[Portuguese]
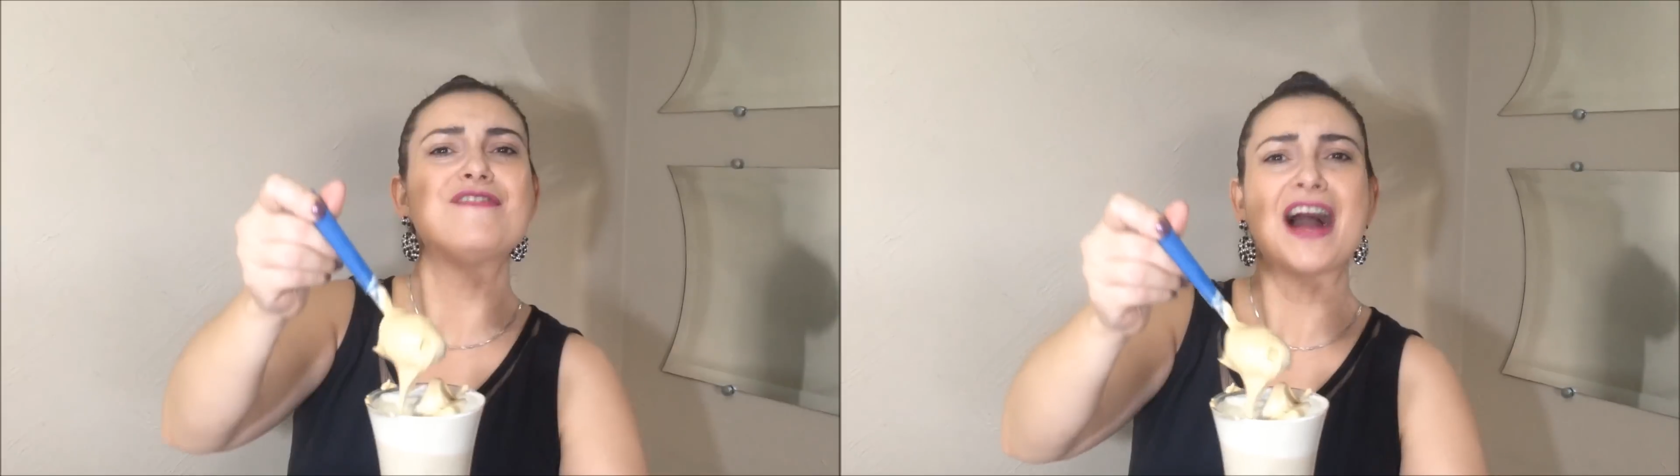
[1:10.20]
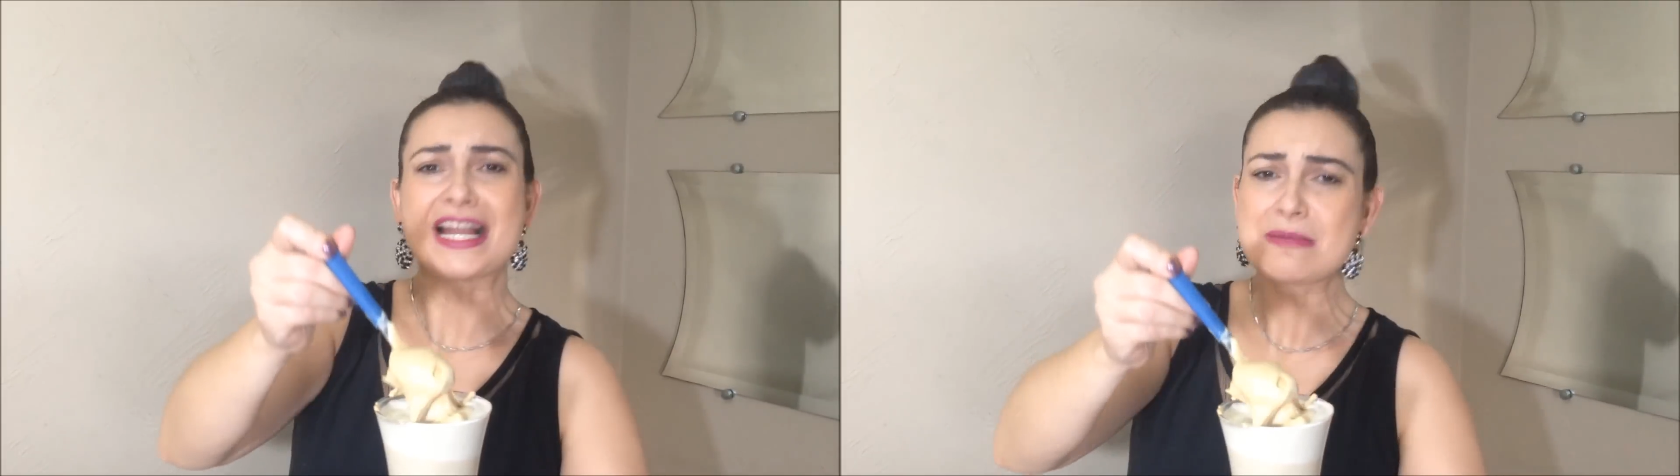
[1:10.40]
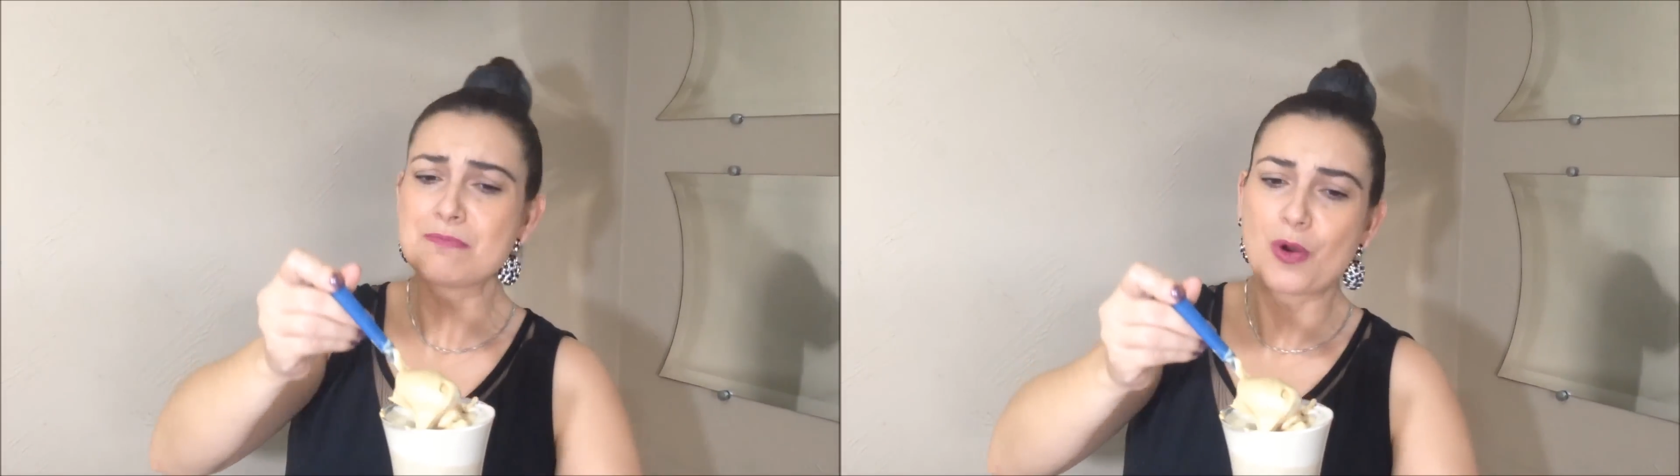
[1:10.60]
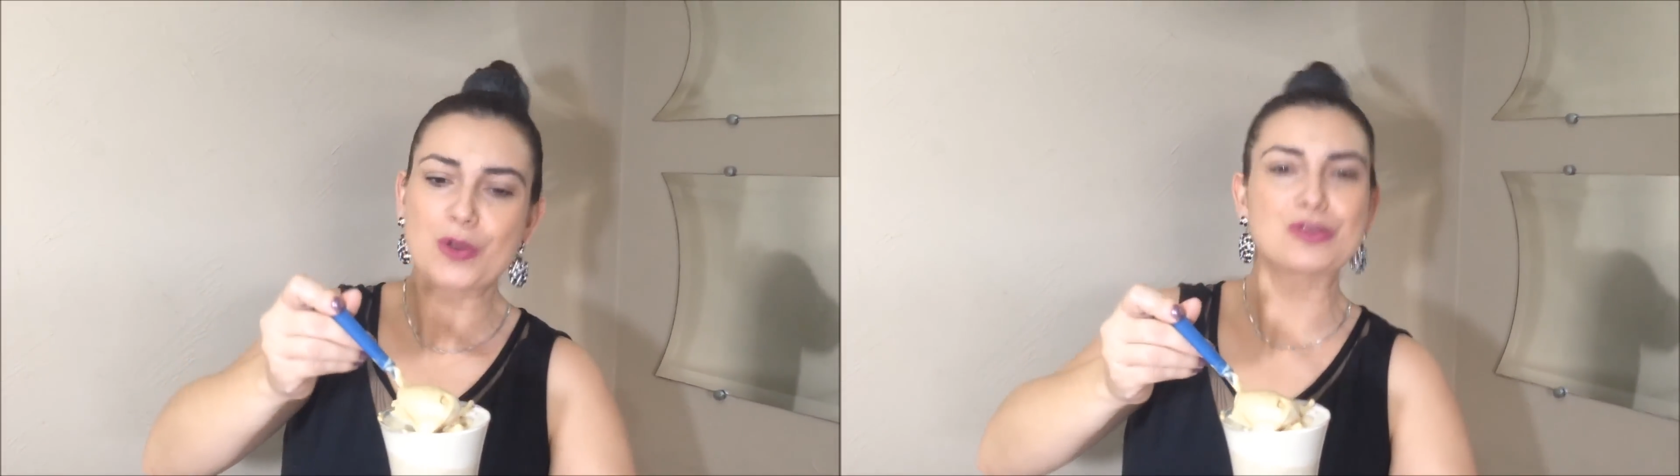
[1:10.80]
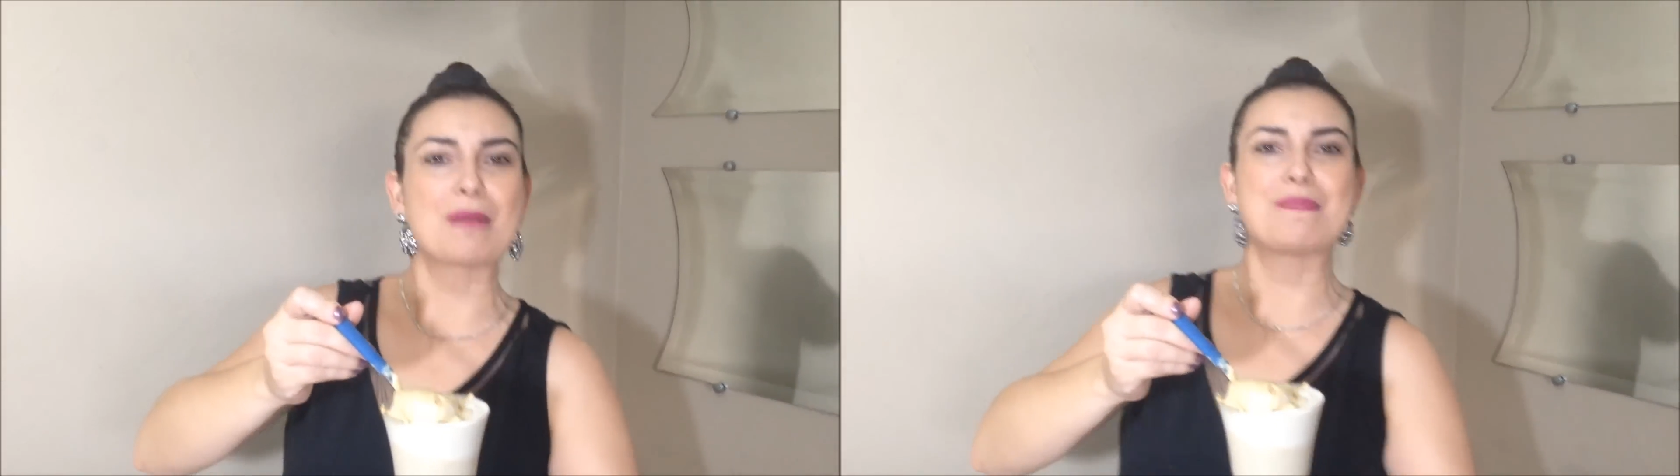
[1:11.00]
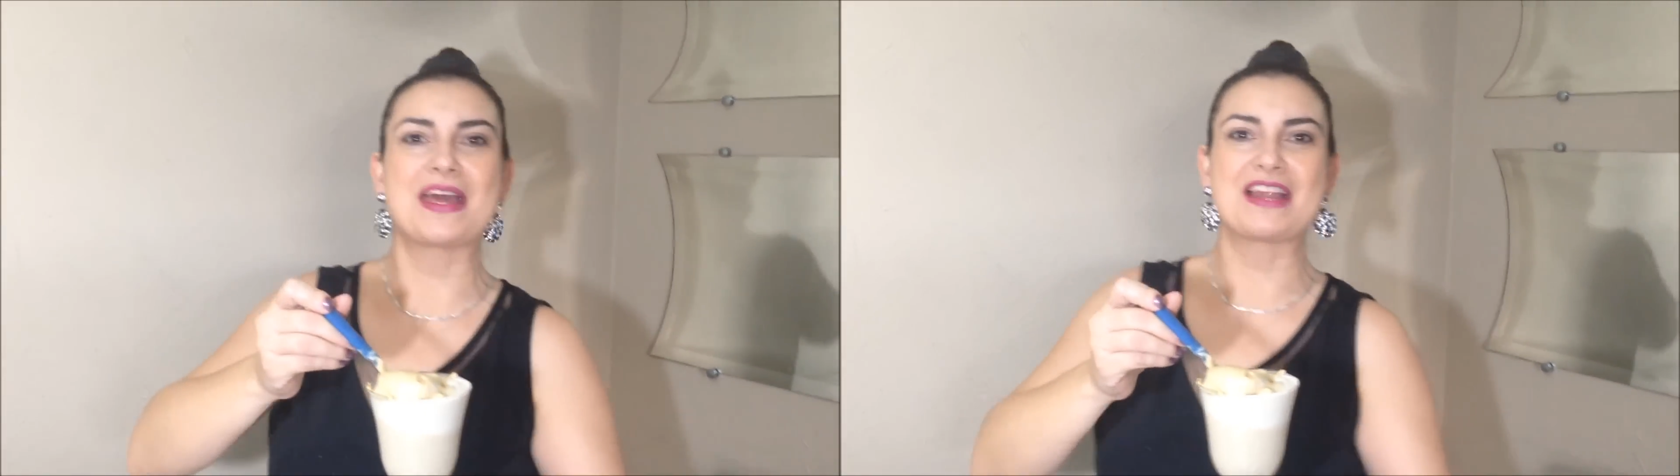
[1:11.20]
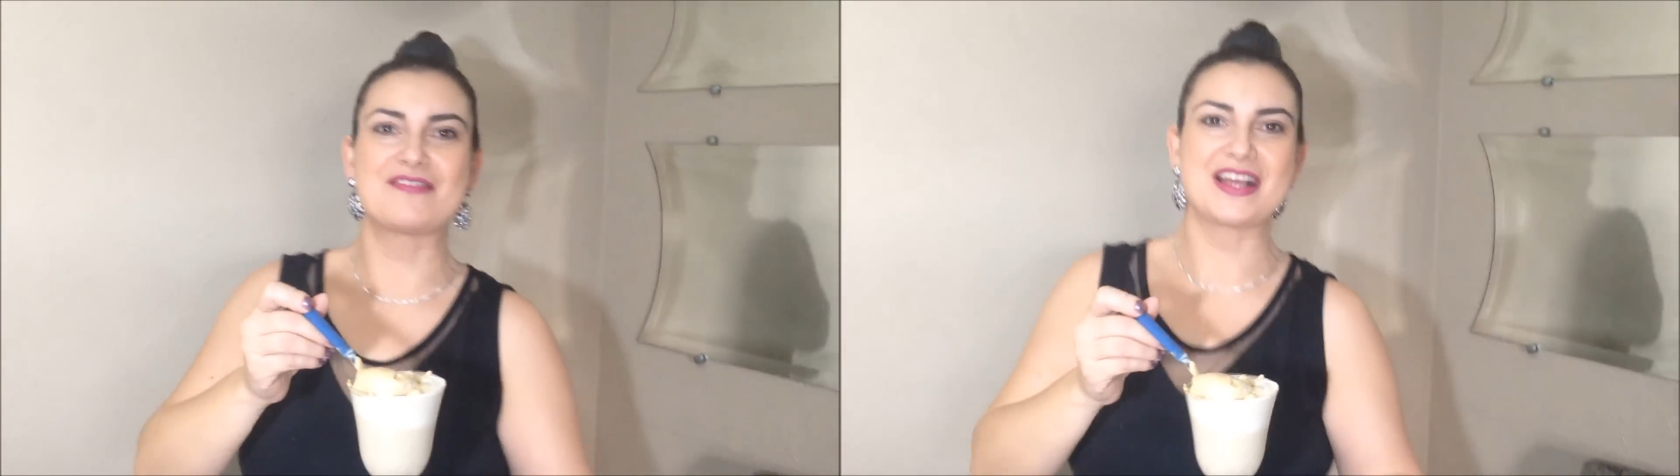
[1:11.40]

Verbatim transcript: Vale muito a pena